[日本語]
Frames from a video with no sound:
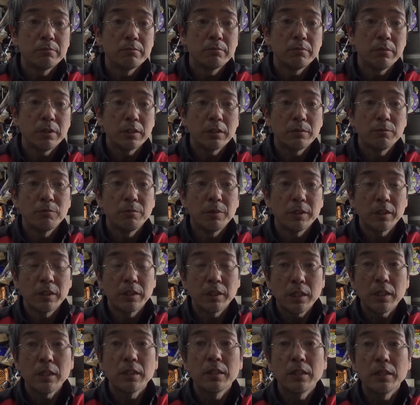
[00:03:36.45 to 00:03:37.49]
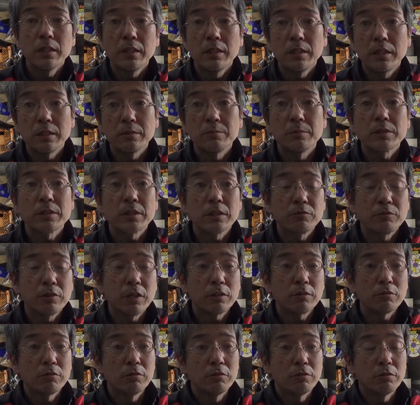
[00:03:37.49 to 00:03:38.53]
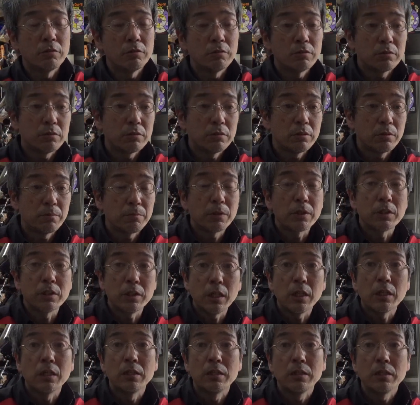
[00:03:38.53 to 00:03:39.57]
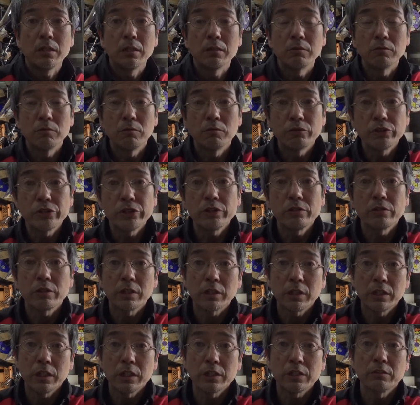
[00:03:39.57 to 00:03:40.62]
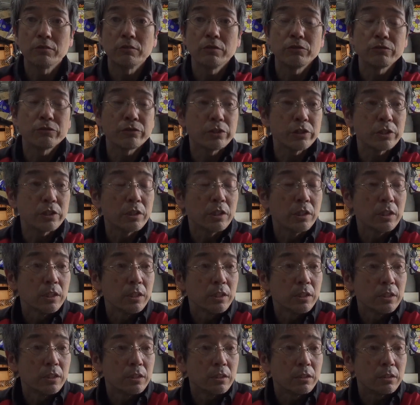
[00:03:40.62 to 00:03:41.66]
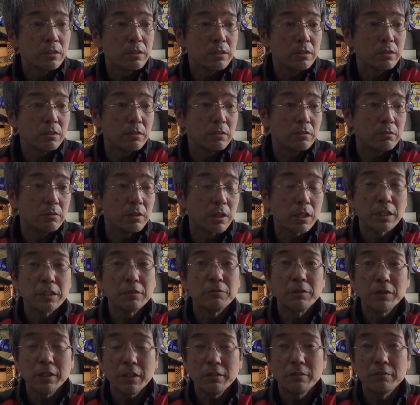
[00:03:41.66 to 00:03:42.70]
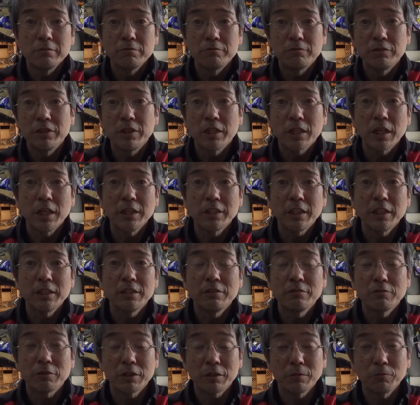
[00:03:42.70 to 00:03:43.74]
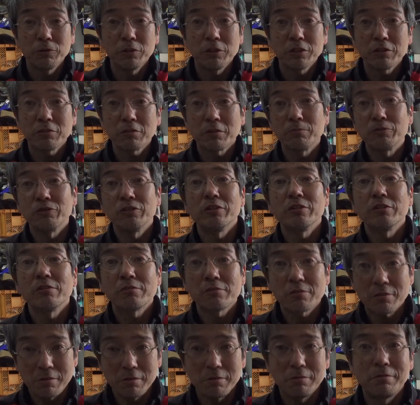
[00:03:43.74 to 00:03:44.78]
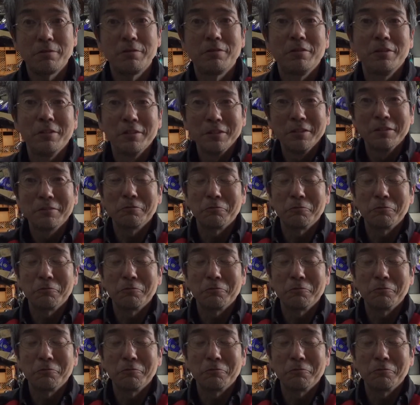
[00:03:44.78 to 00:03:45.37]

まあでもまだねありますかであとやっぱりねあの欲しいっていう方いらっしゃるでしょうし、えー、中にはねうちで買いたいっていう方もいらっしゃるかもしれないじゃないですか